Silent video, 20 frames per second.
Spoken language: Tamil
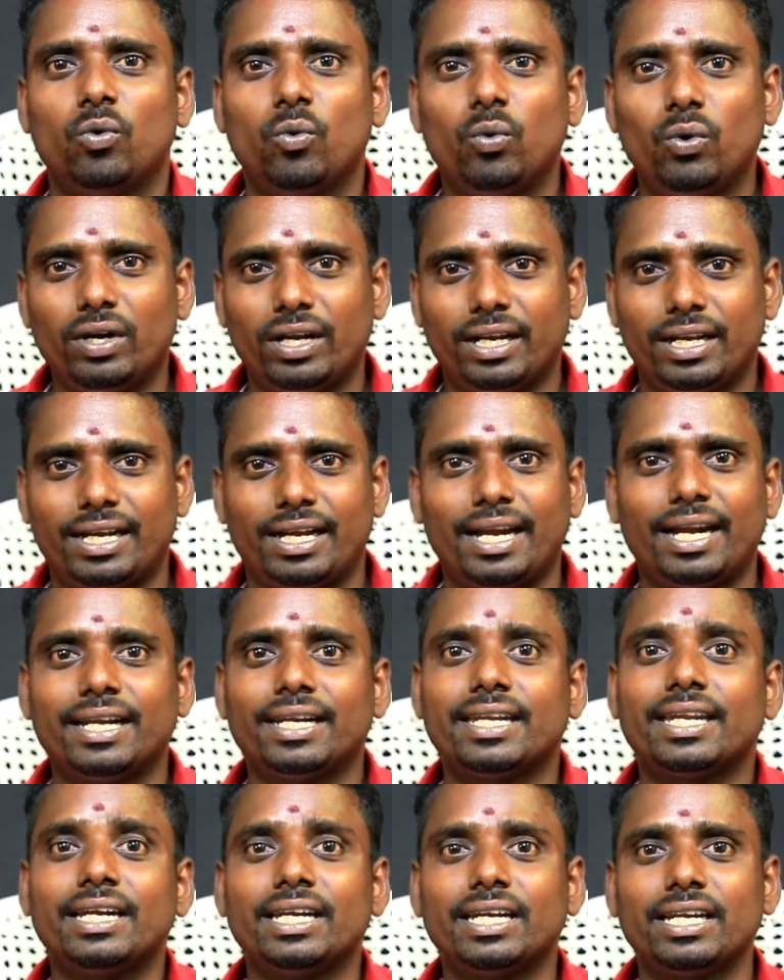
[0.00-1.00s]
ஒரு
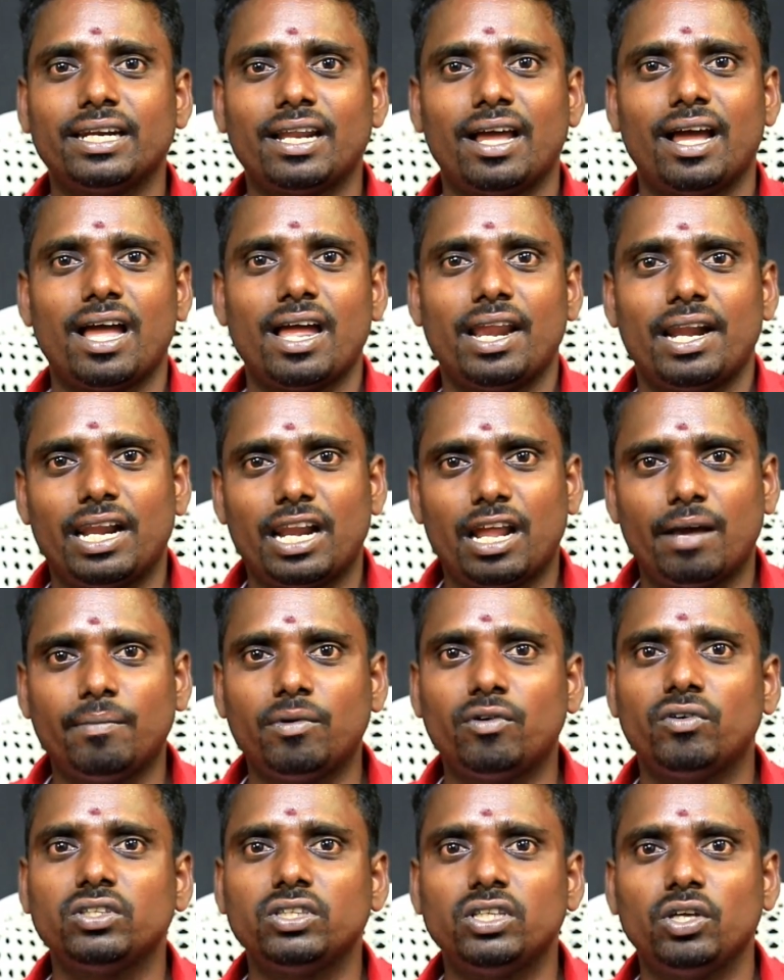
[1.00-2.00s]
கண்டென்ட்னா
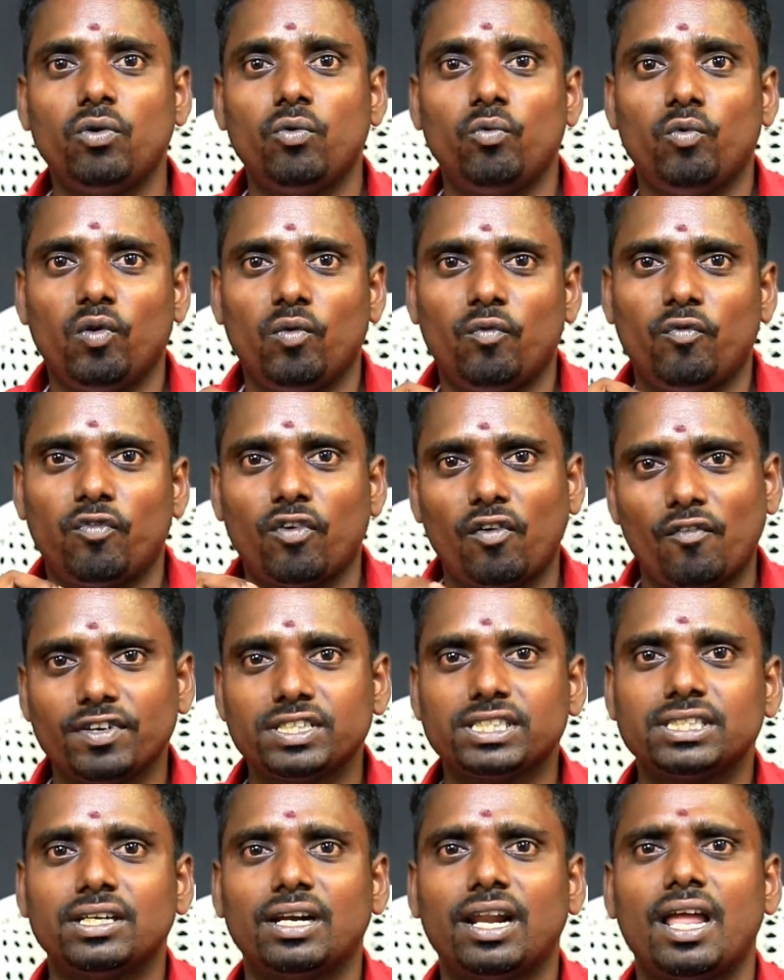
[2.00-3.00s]
நம்ம வந்து ஒரு
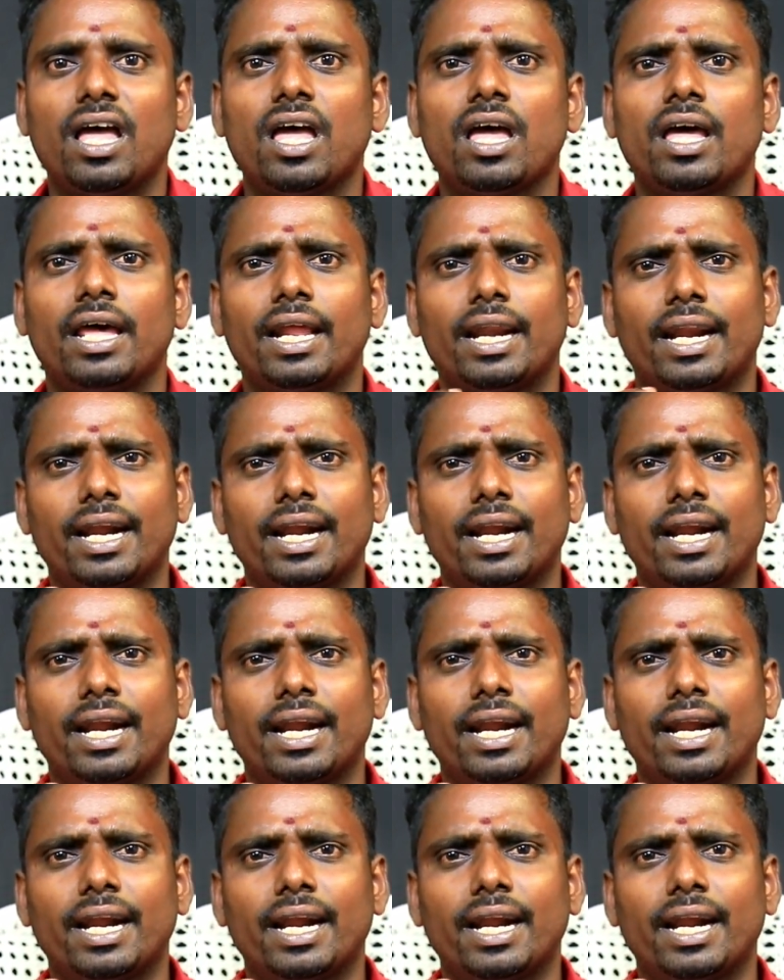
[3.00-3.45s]
ப்ரொஃபஷனலாக